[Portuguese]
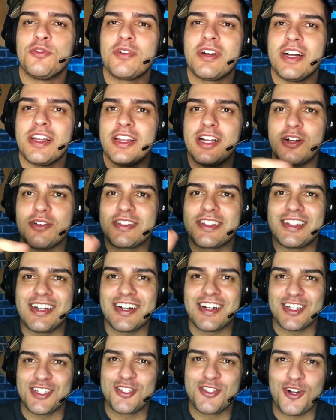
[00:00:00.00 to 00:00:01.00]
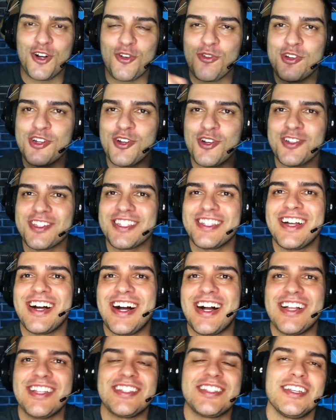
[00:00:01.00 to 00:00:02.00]
do canal Saca Só
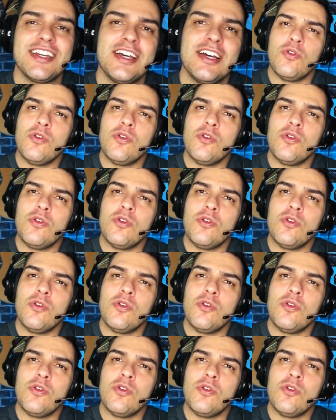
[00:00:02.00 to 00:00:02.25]
Curiosidades.